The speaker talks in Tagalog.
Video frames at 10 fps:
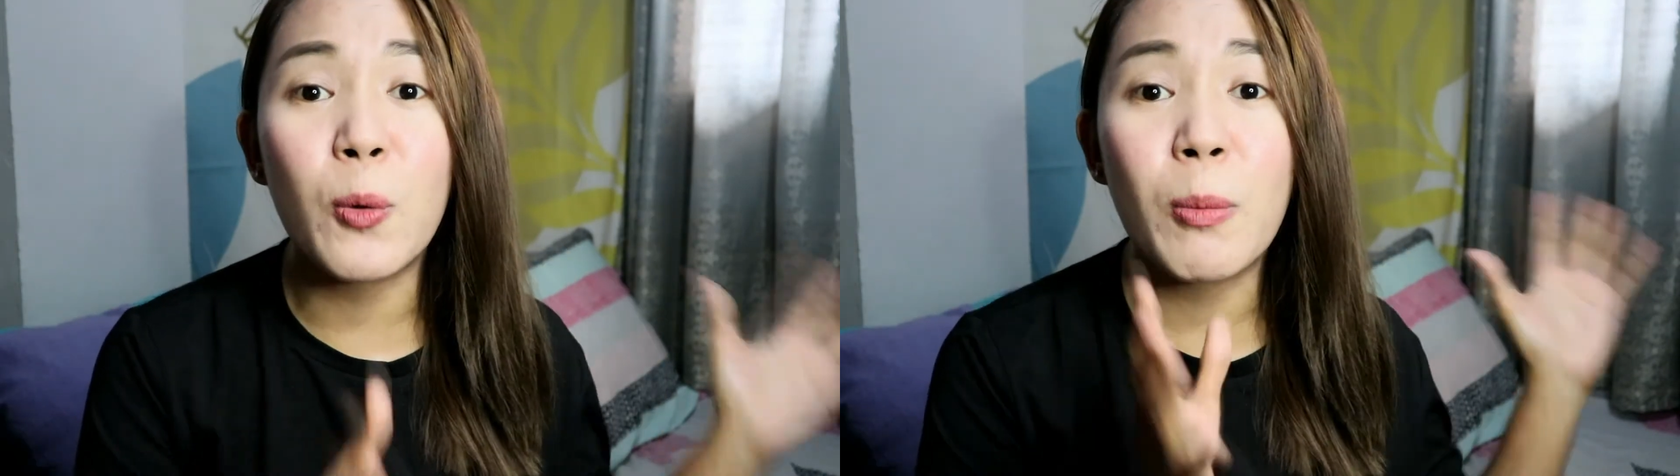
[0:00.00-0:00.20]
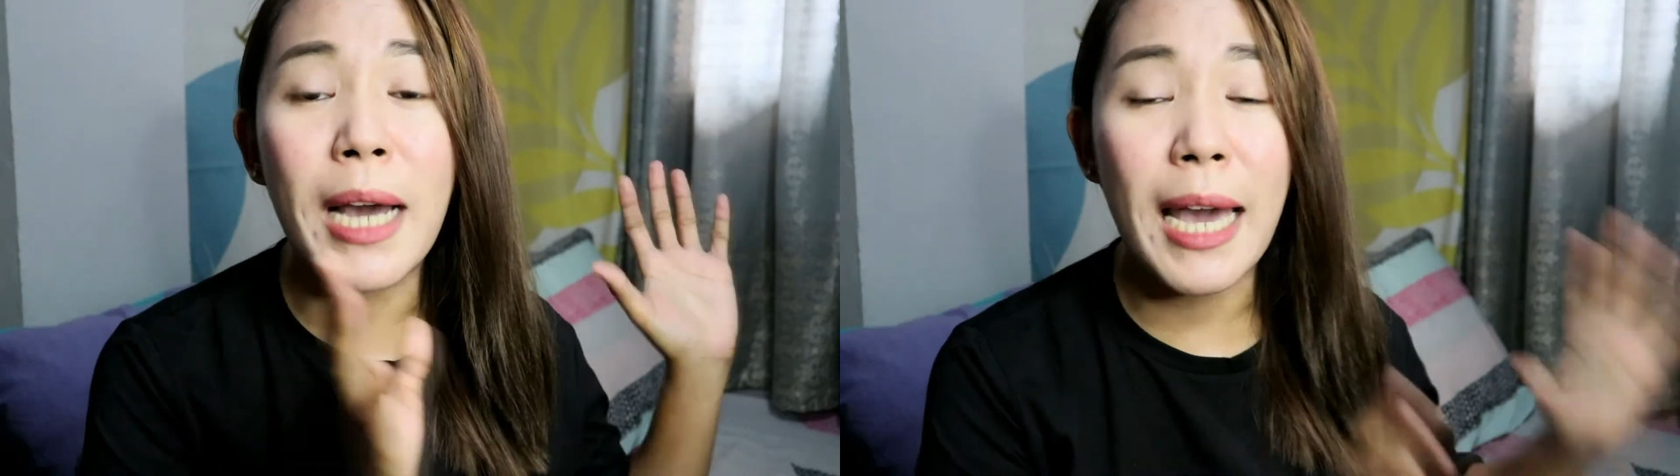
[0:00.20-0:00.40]

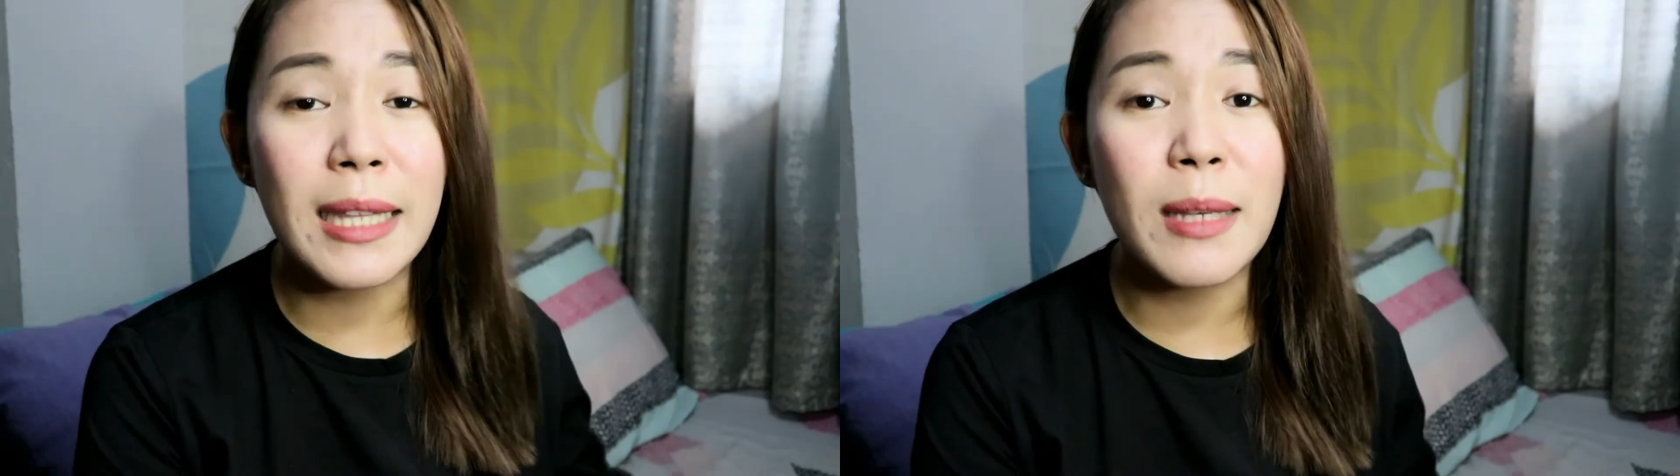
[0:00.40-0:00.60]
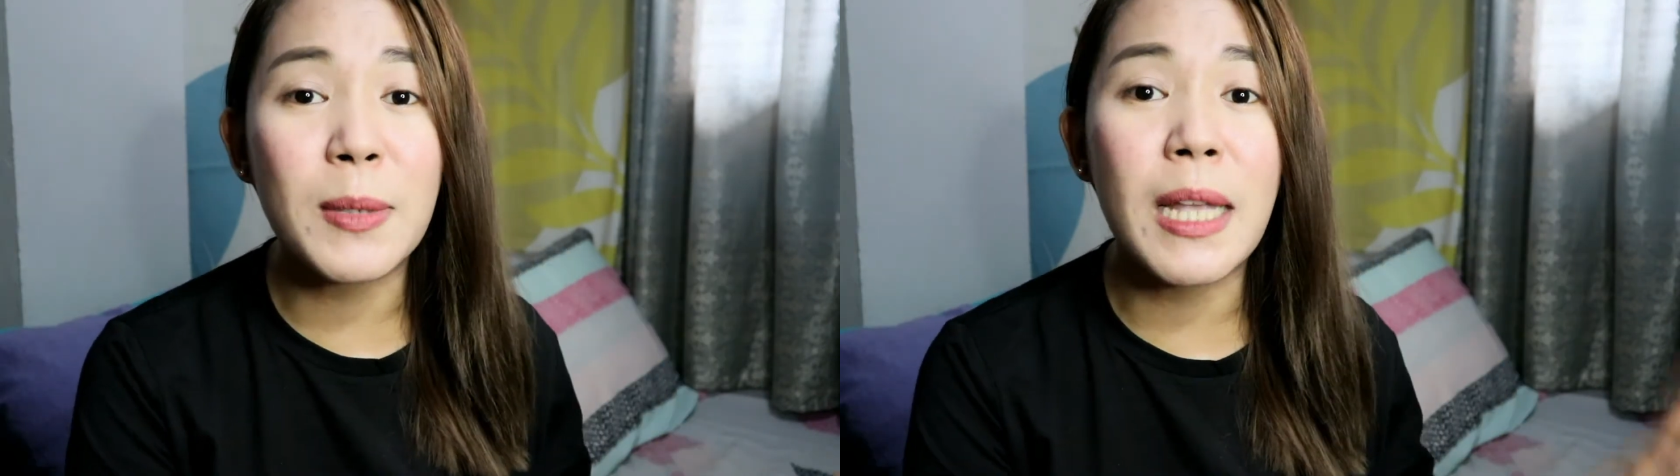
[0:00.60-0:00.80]
yung mga
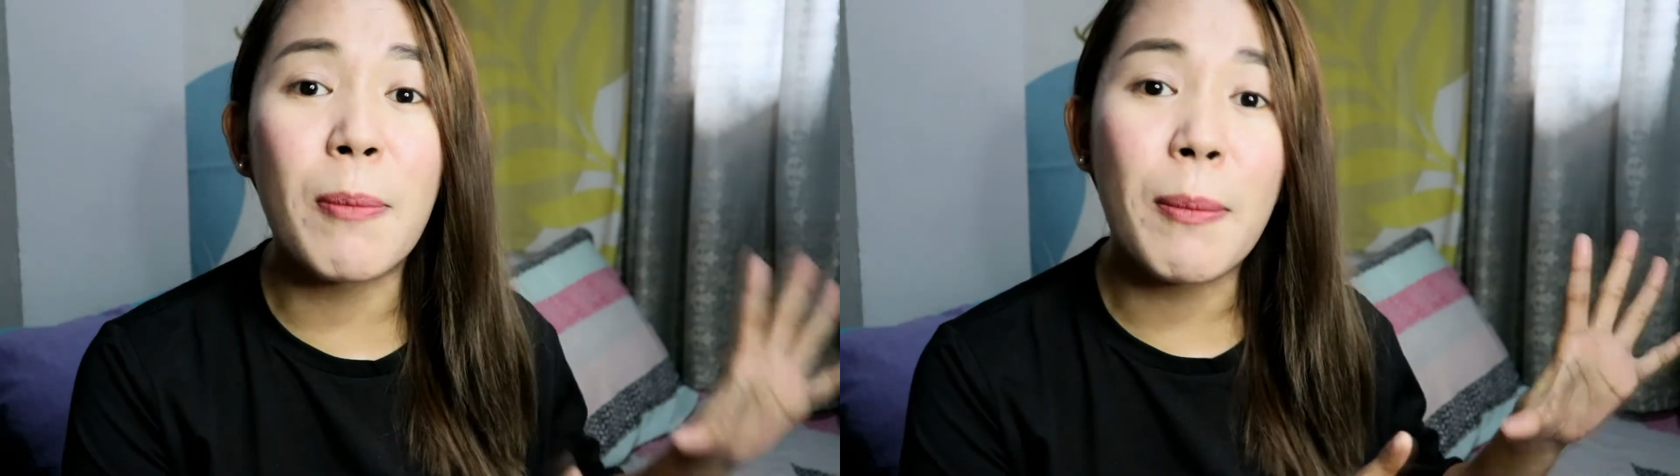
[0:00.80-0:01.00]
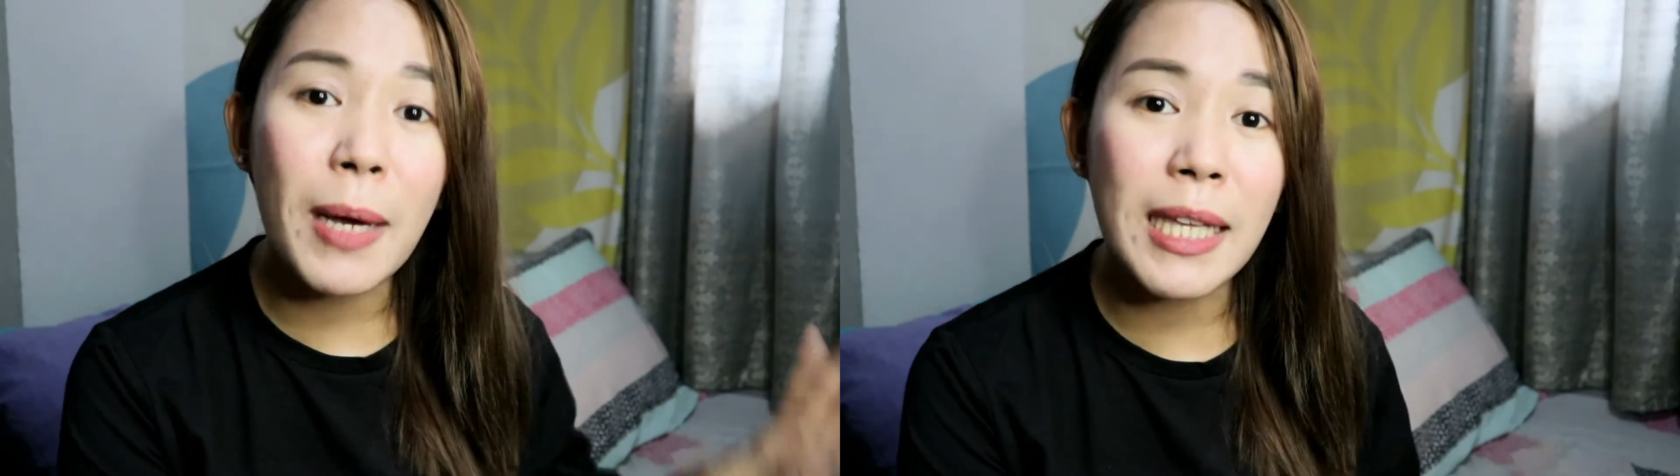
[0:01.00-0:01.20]
items na
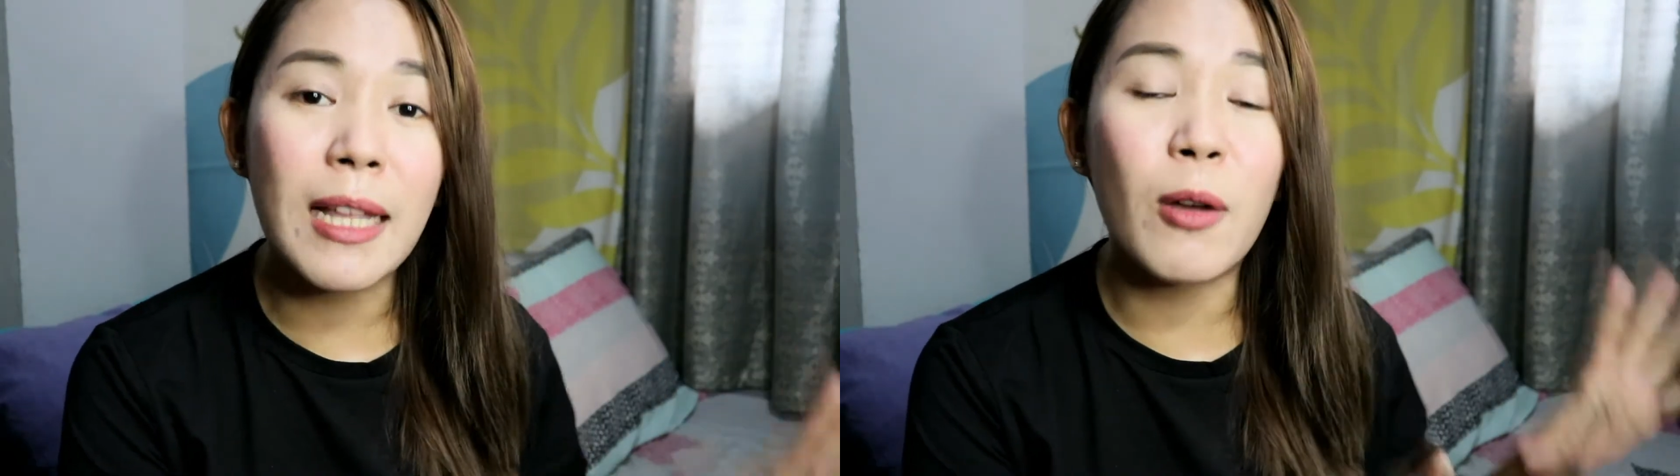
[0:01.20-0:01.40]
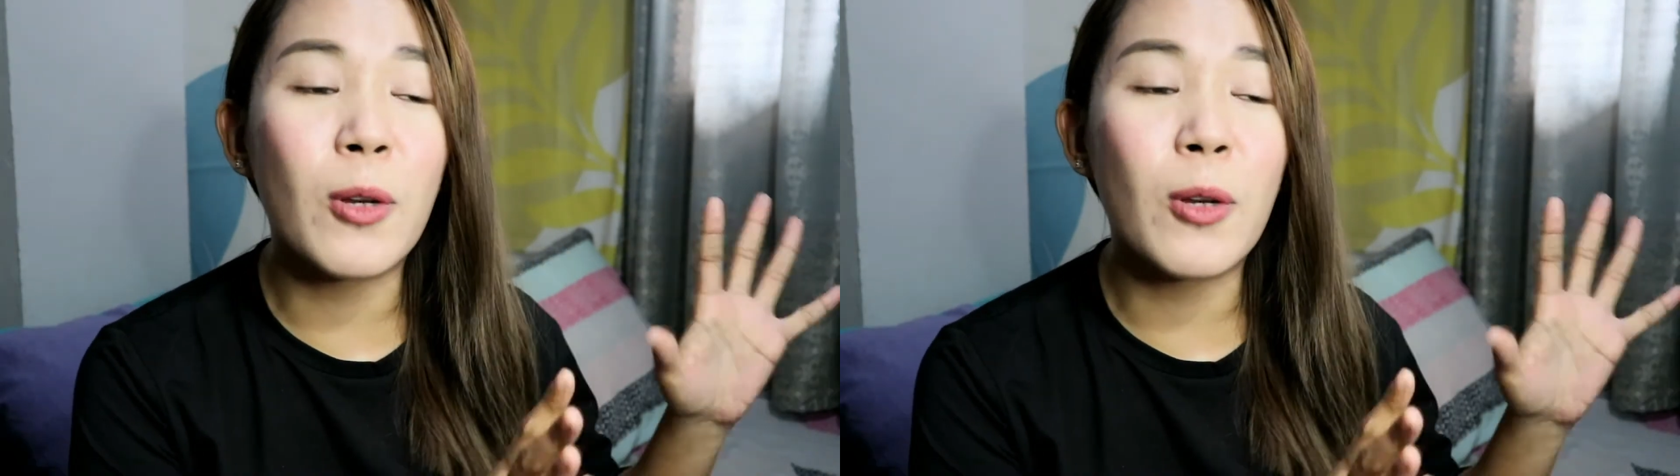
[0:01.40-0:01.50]
ipapakita